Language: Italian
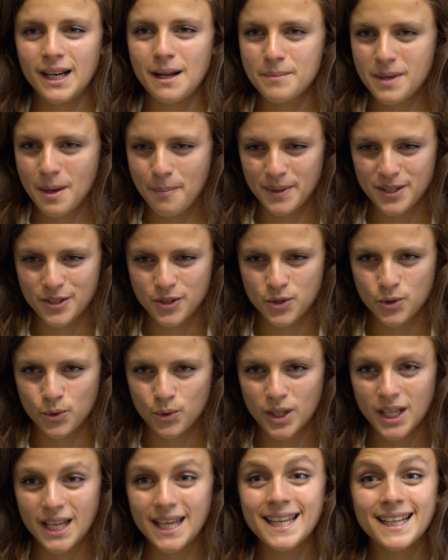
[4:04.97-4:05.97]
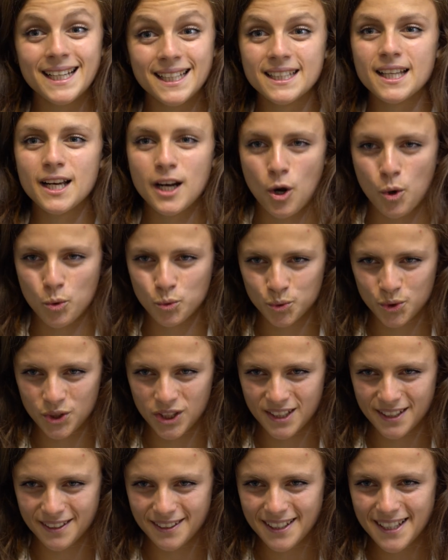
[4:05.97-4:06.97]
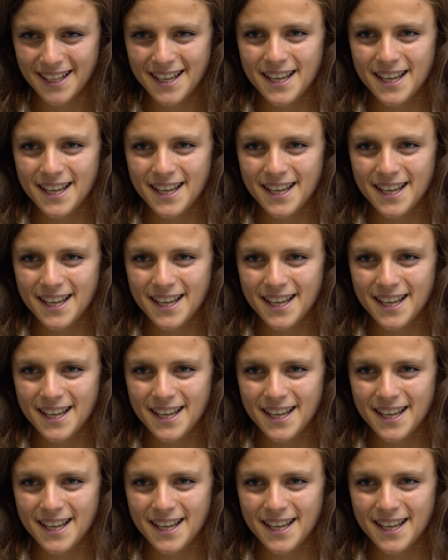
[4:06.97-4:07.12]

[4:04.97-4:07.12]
la mia passione e renderla utile.